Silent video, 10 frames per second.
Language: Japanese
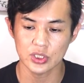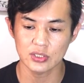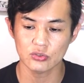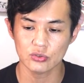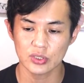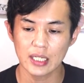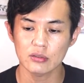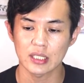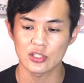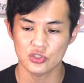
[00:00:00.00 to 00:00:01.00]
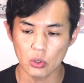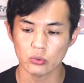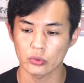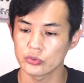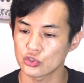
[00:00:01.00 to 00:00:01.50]
し続けるでしょ
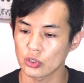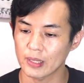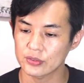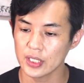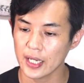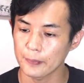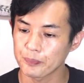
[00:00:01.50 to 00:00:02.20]
うと言っておりますね。